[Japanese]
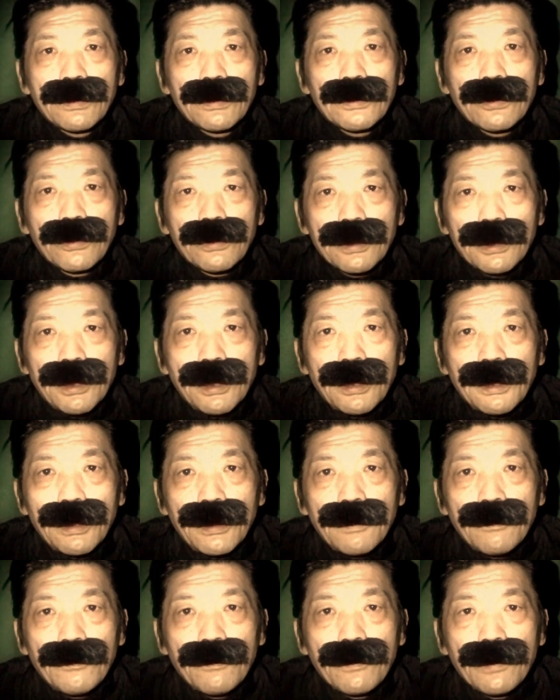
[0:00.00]
そし
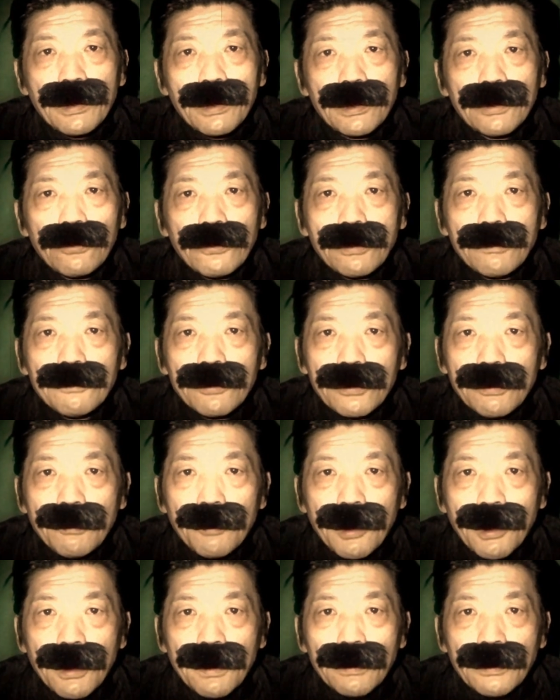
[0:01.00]
て一人
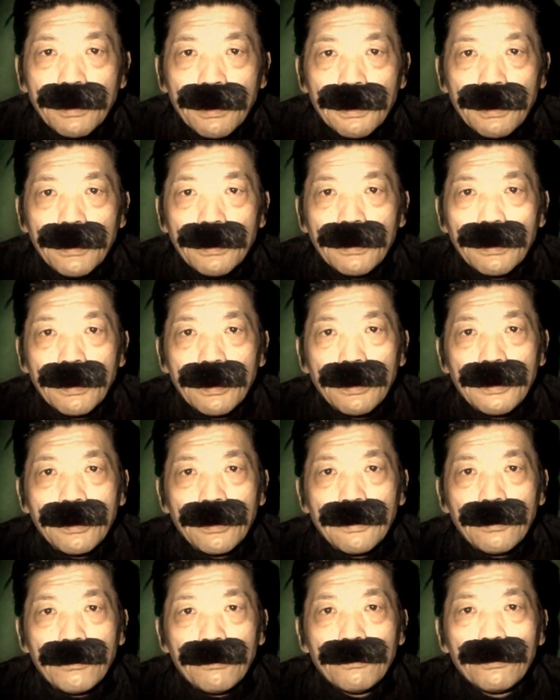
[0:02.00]
娘なんで、
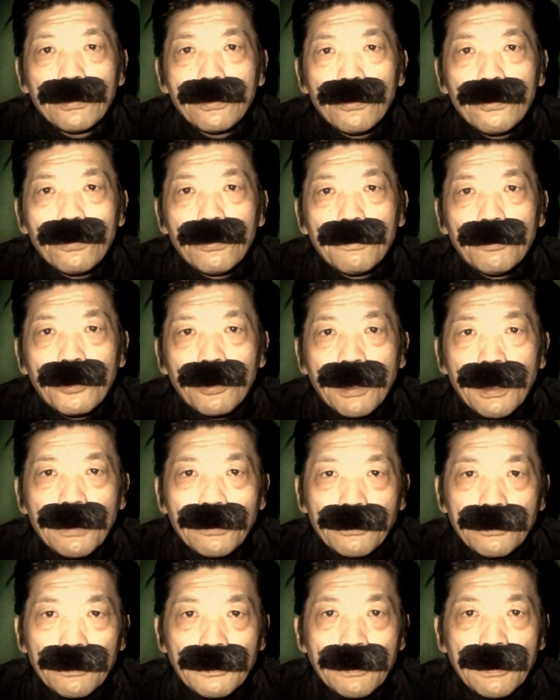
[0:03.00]
婿をもら
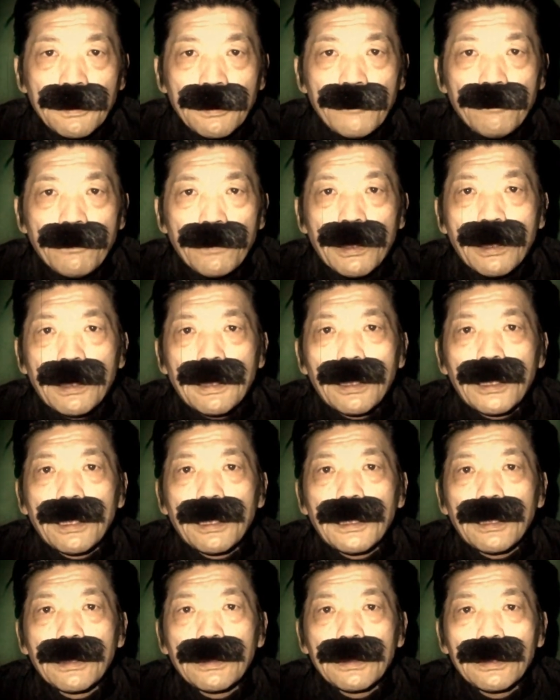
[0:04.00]
う。だか
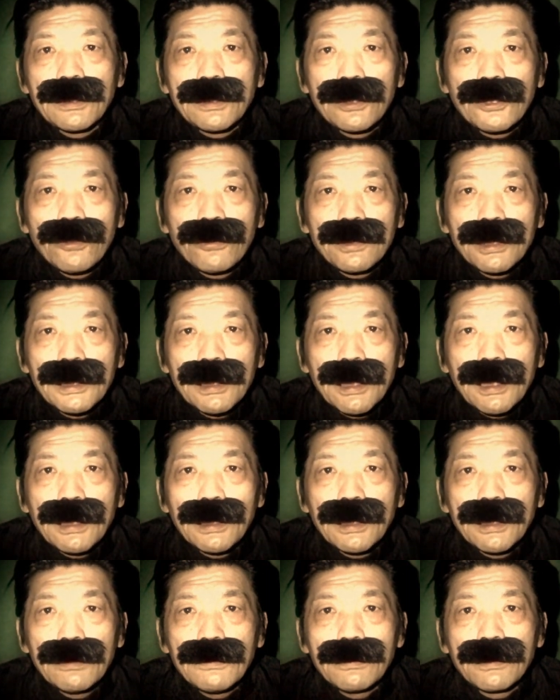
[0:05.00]
ら一生実
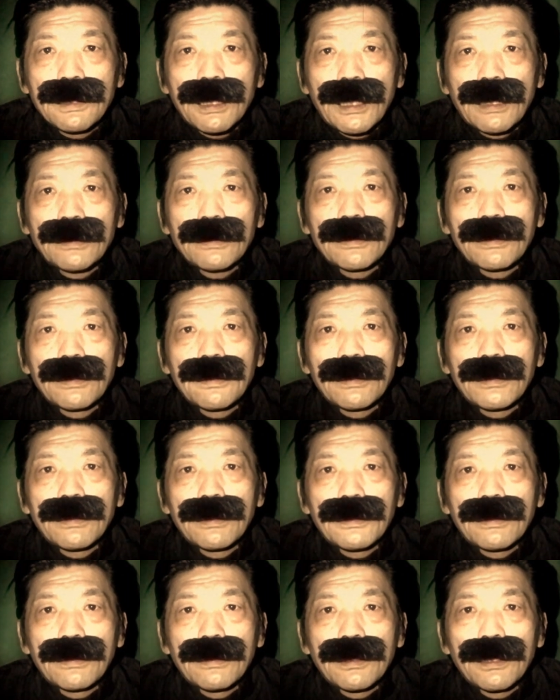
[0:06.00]
家にいるんだっ
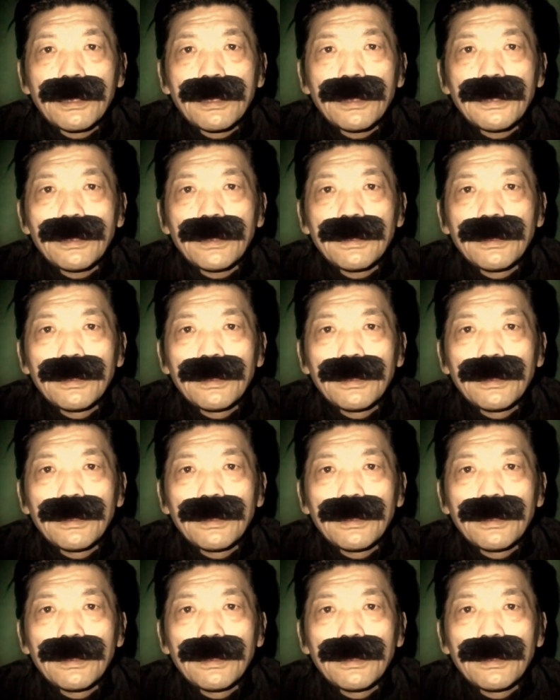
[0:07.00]
て